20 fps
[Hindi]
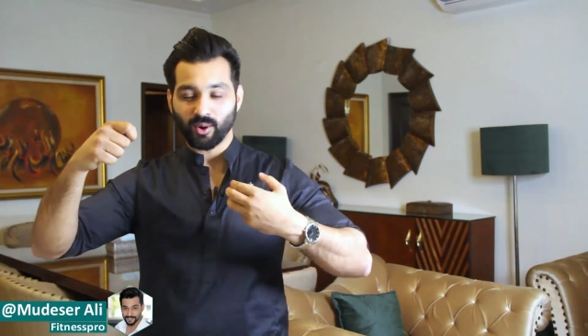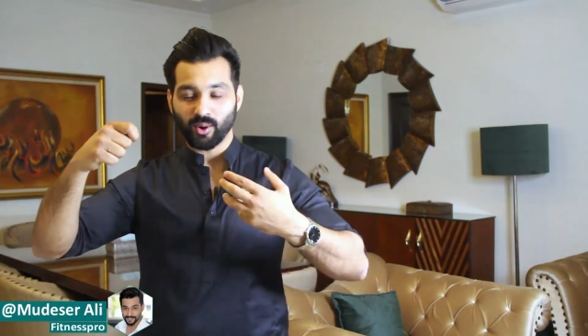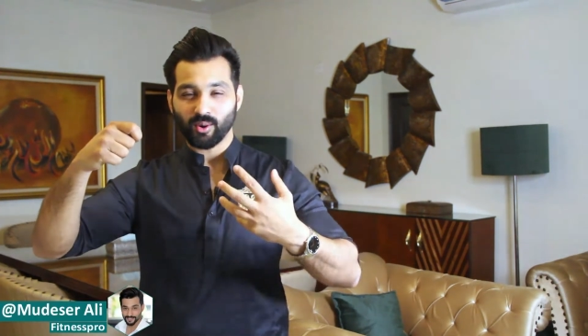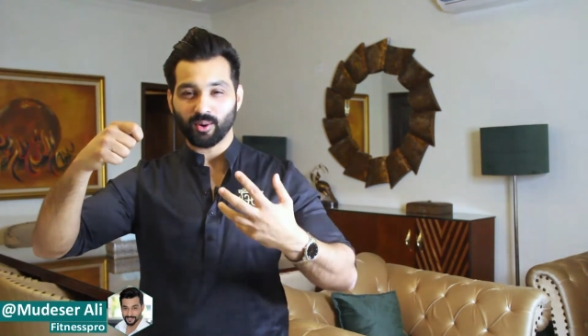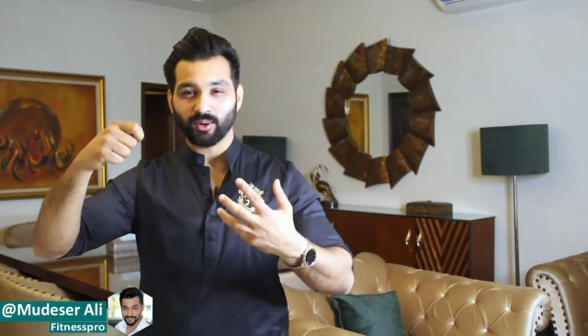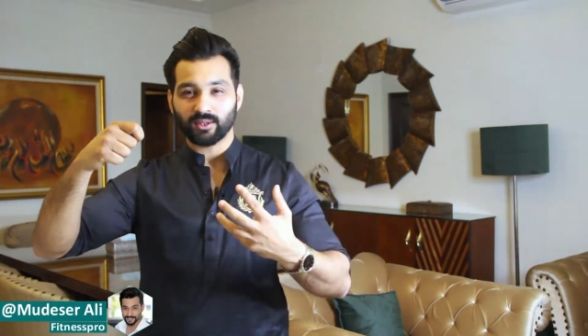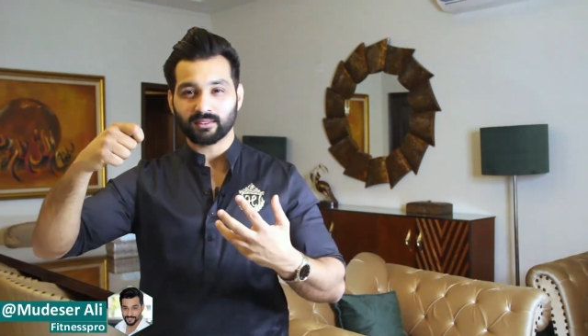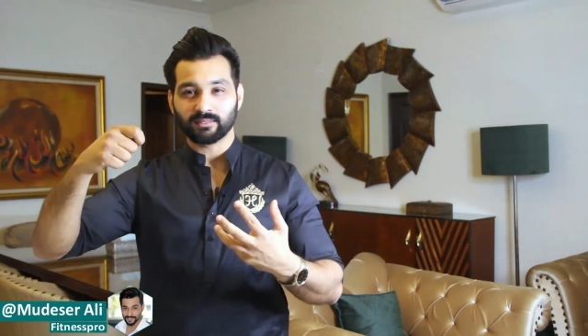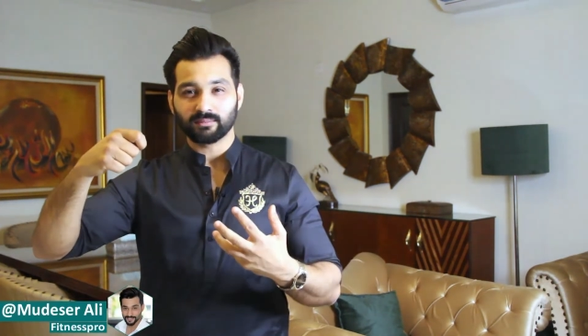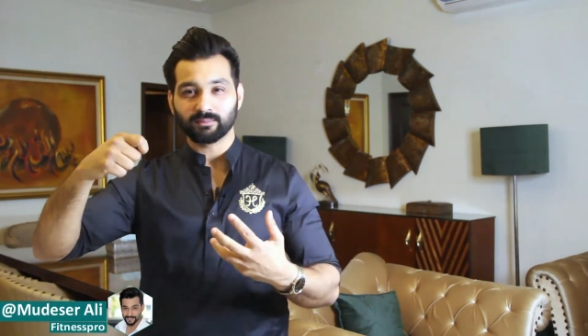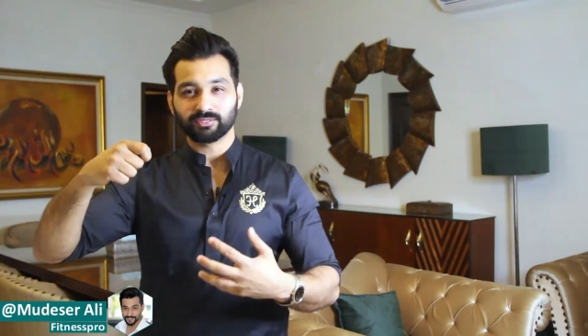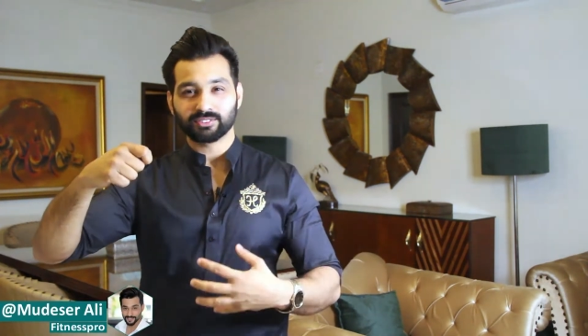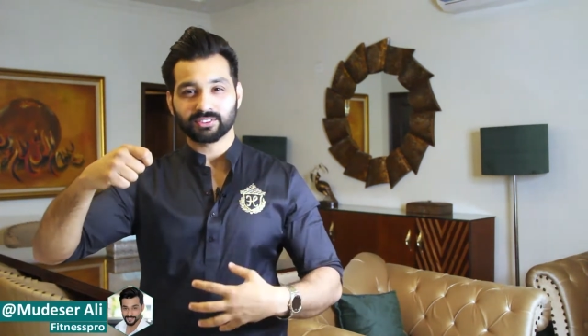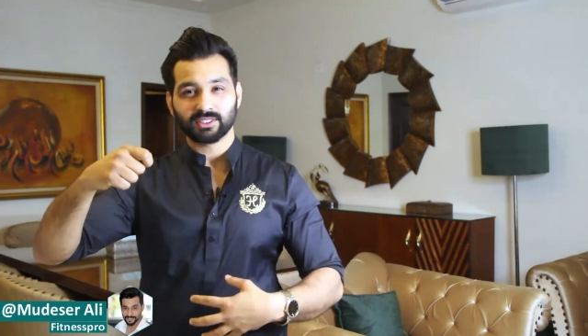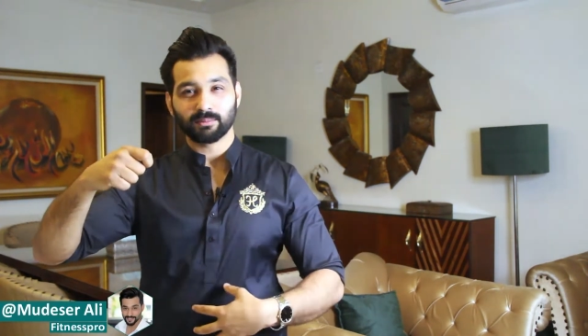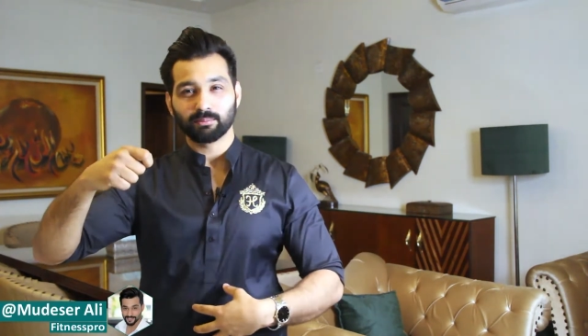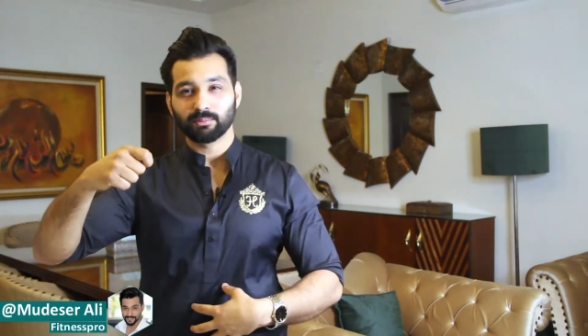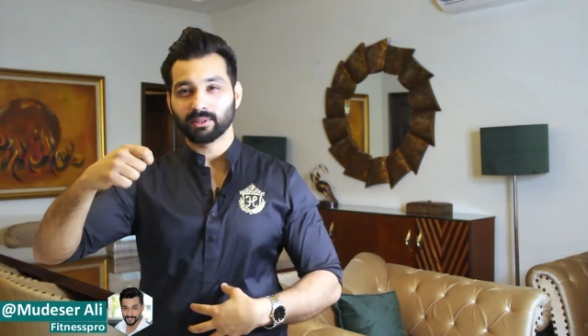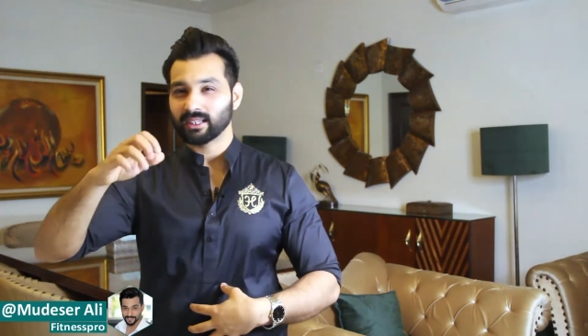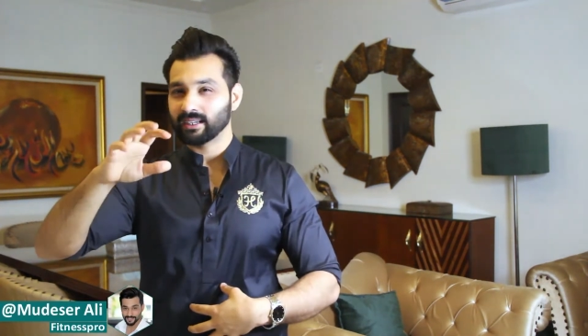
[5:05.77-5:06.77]
और
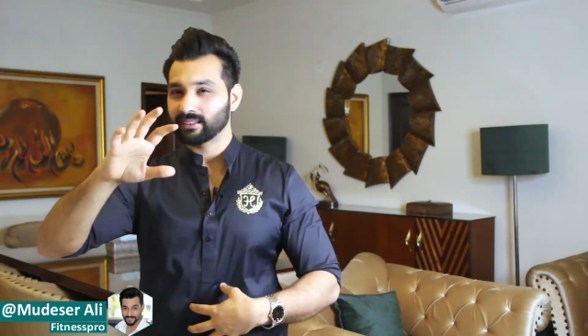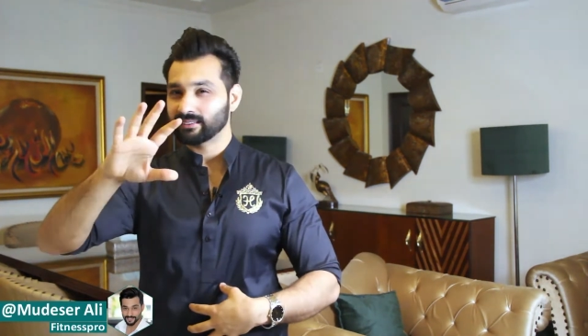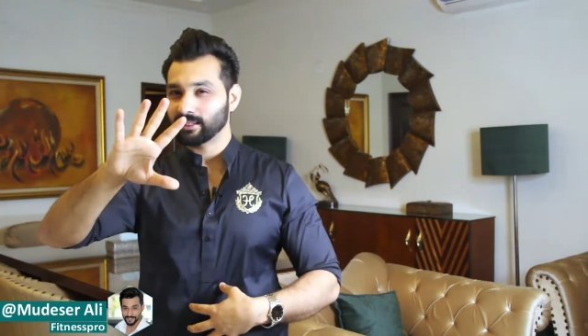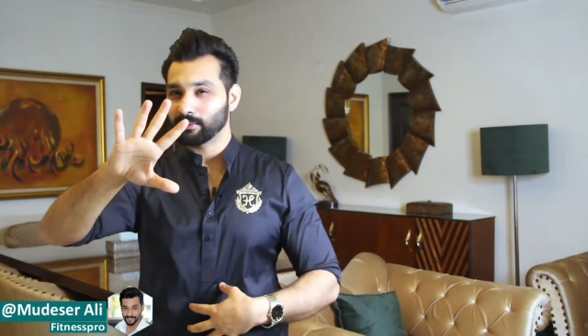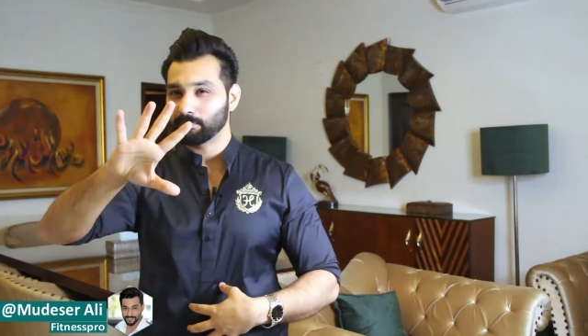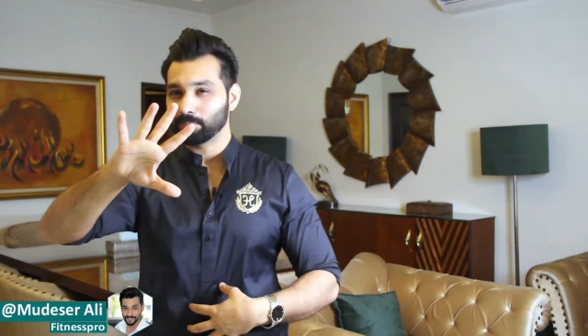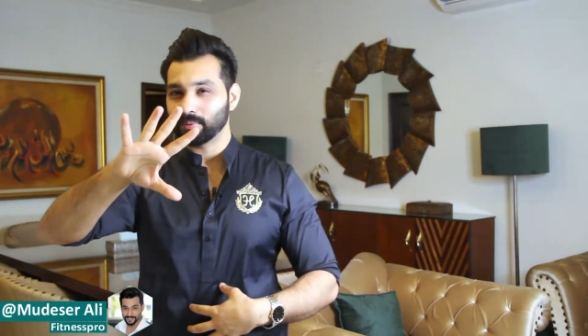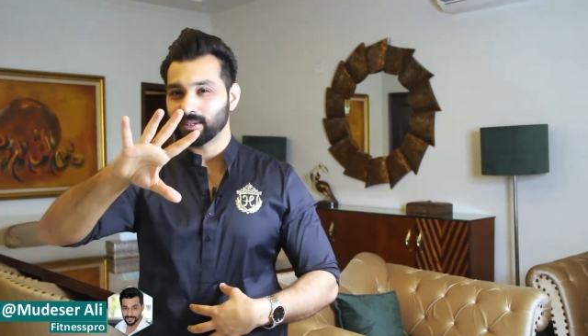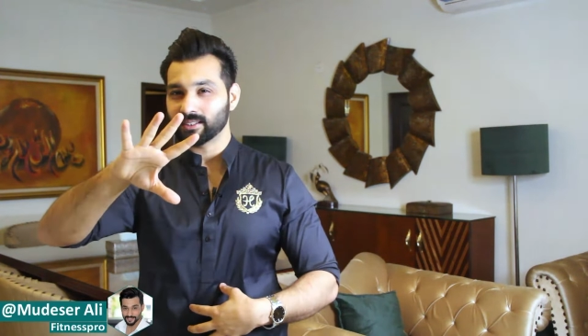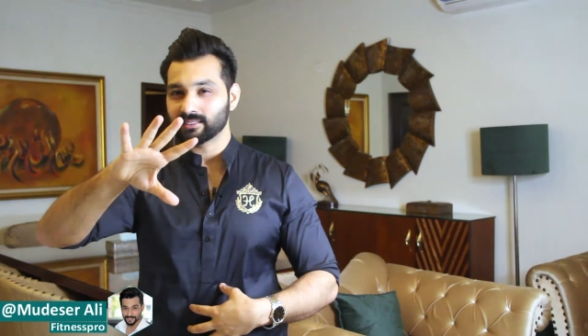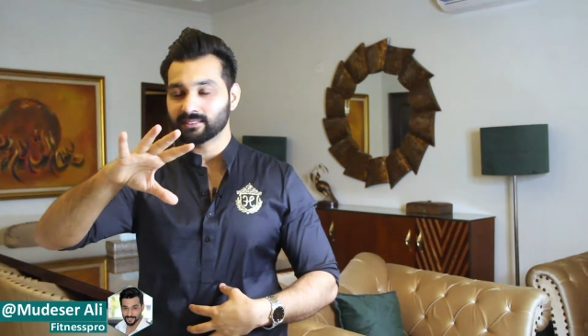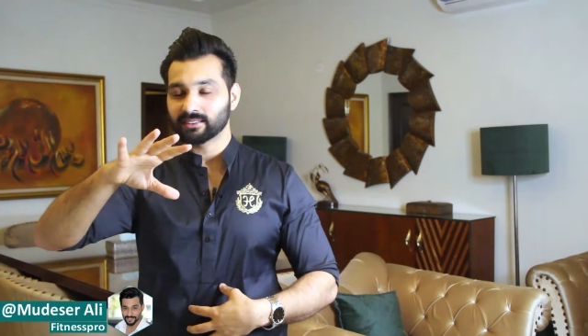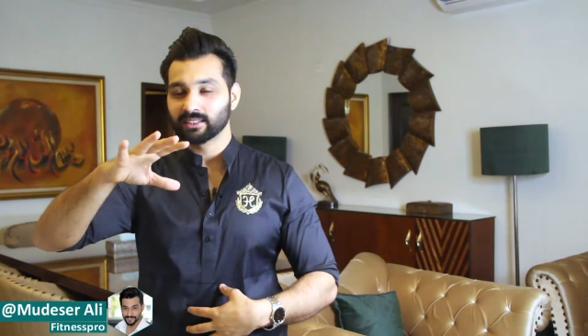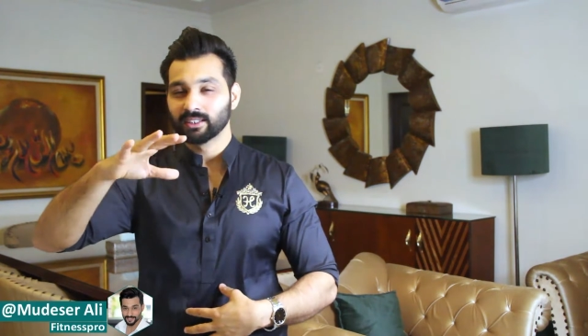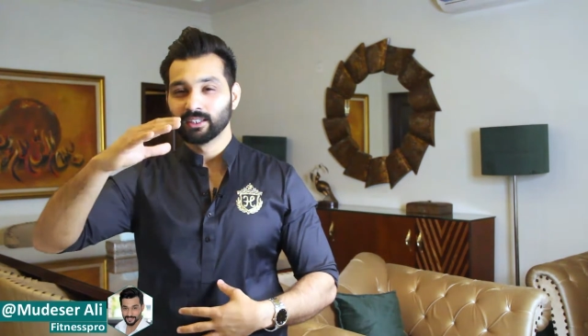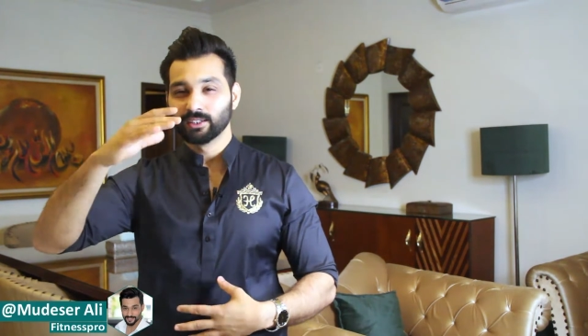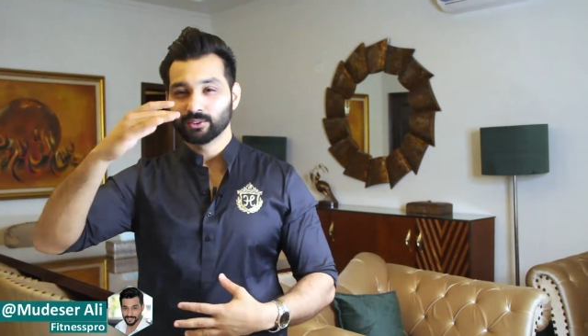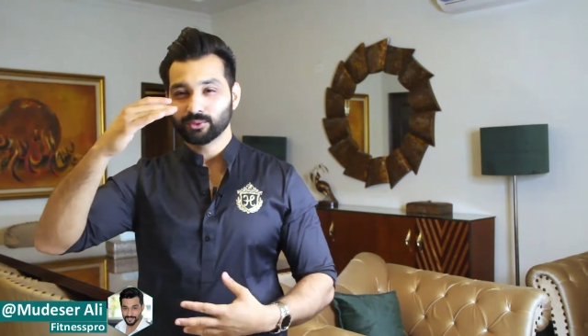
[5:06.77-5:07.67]
स्टमक कहता है बस